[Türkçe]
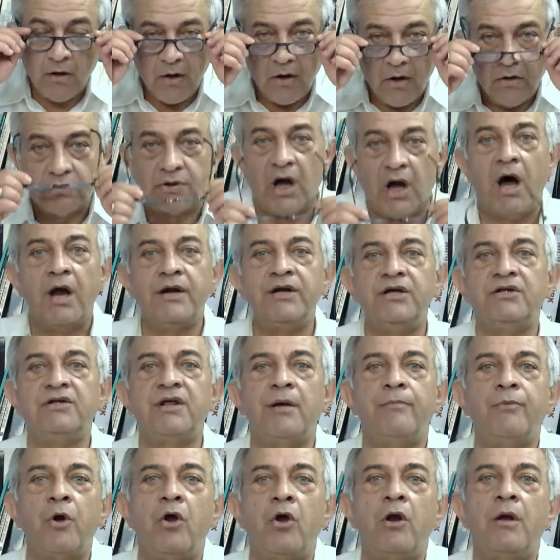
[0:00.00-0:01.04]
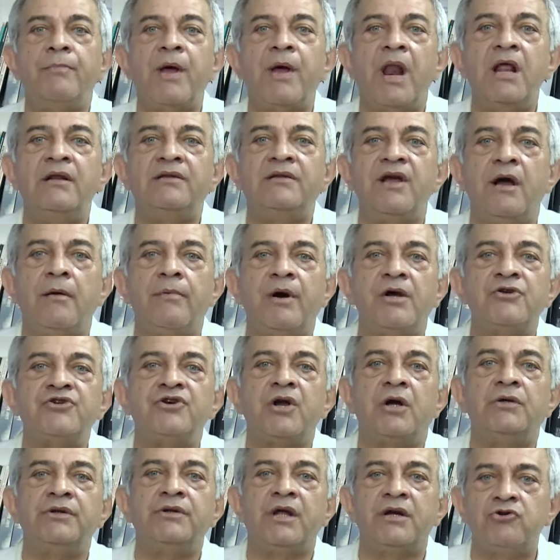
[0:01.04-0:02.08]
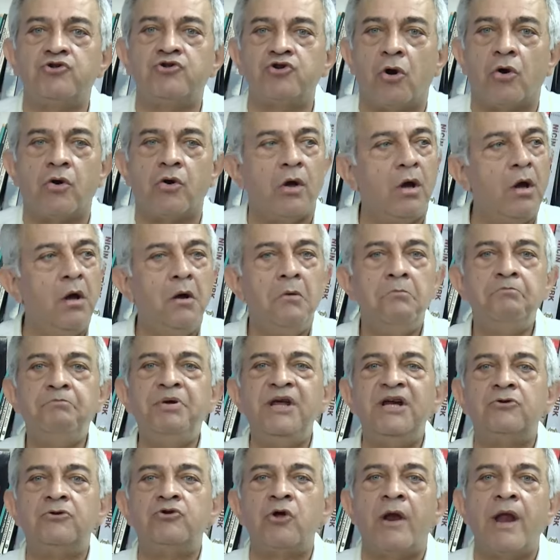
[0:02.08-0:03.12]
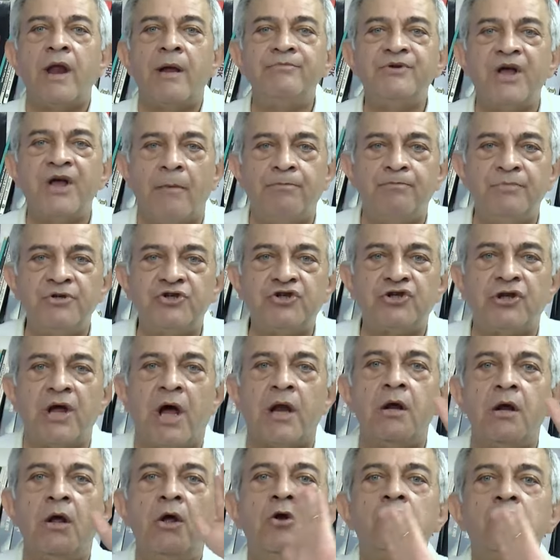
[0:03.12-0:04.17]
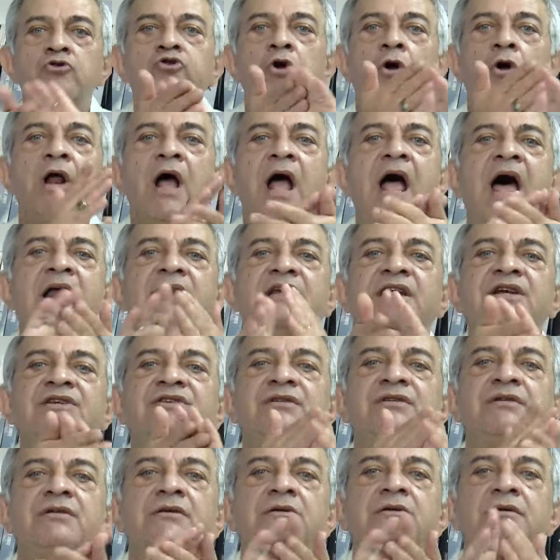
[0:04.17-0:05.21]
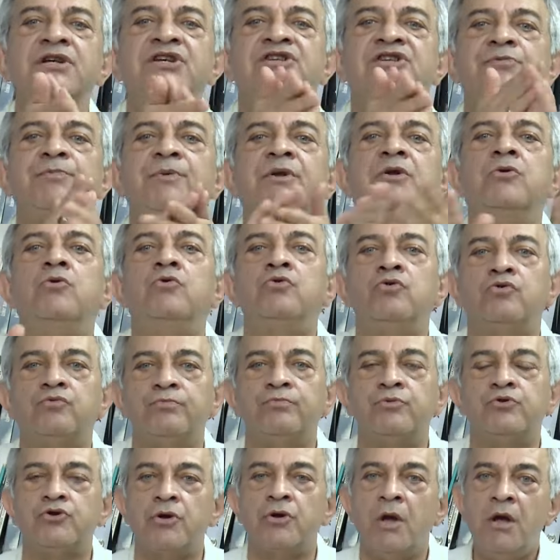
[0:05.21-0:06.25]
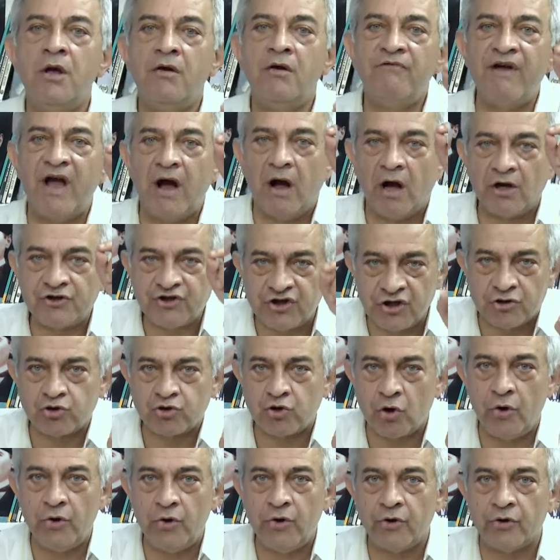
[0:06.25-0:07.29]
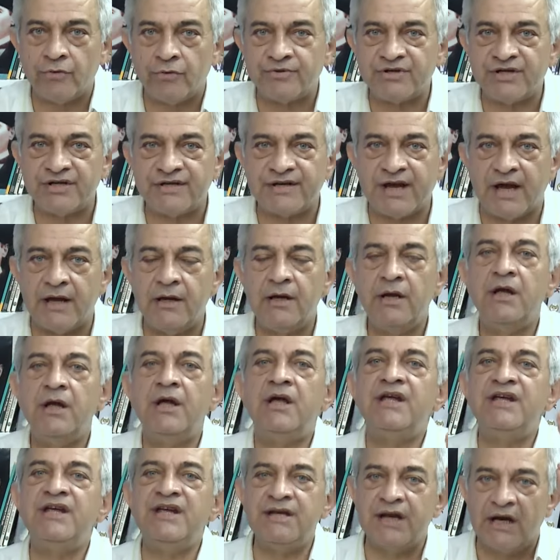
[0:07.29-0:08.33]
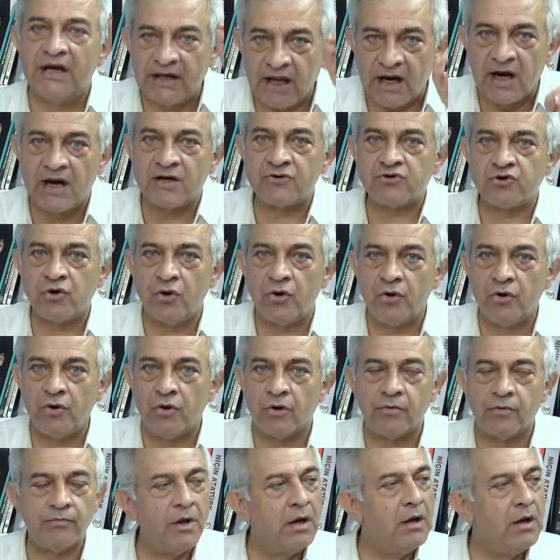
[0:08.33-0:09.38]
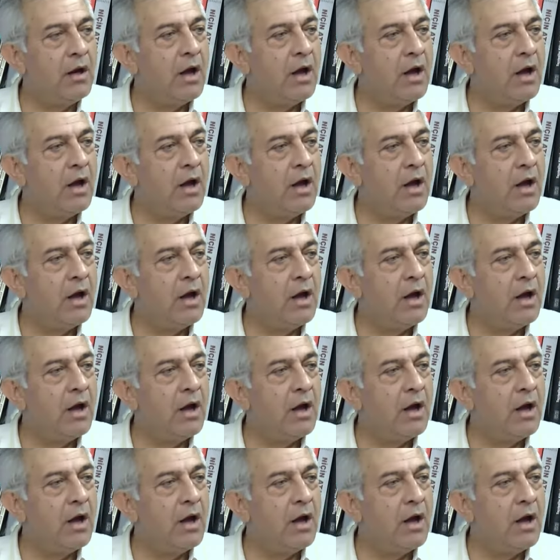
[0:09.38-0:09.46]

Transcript: Tarihte böyle belediye başkanları çok. Bir dönem yapmışlar sonra herkes ismini unutmuş. Ve açık söylüyorum size, inanarak söylüyorum.